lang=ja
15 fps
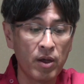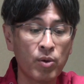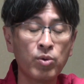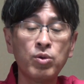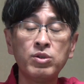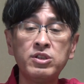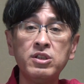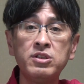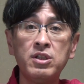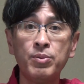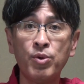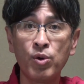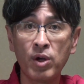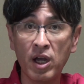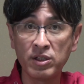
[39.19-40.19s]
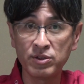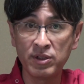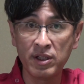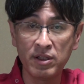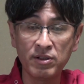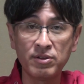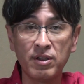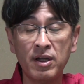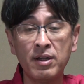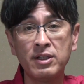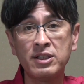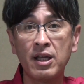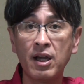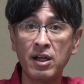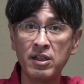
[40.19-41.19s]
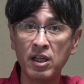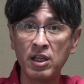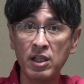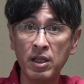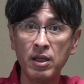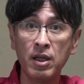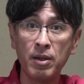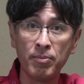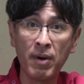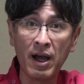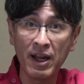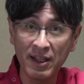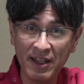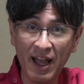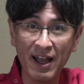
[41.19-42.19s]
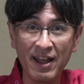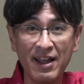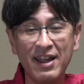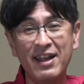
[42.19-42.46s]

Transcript: このシステムを解除できる、世界的に稀な、